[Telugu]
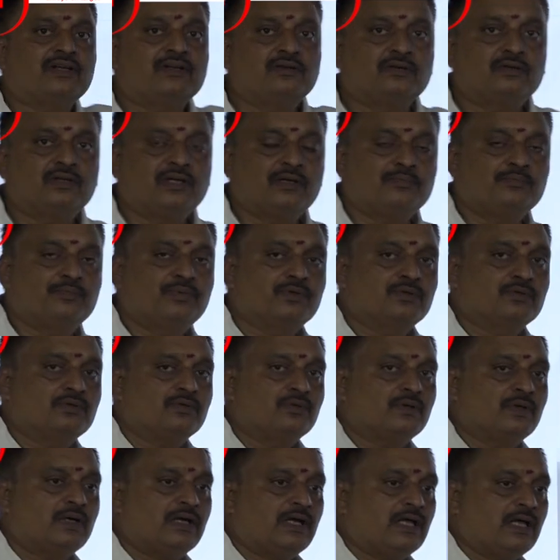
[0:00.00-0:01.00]
వన్ ఉన్నప్పుడు
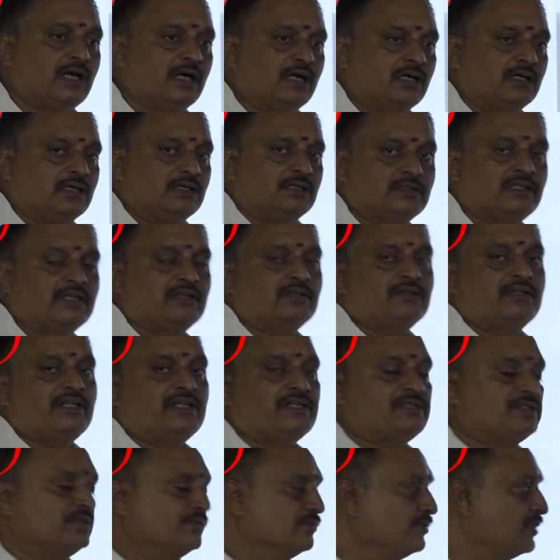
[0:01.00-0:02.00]
కూడా
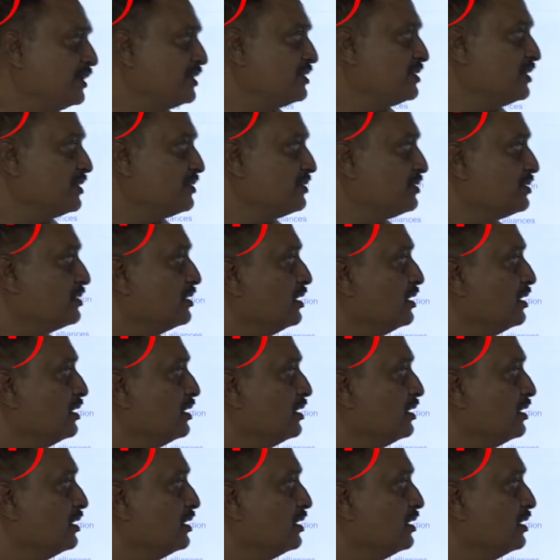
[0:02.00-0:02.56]
తెలుగుదేశం వర్సెస్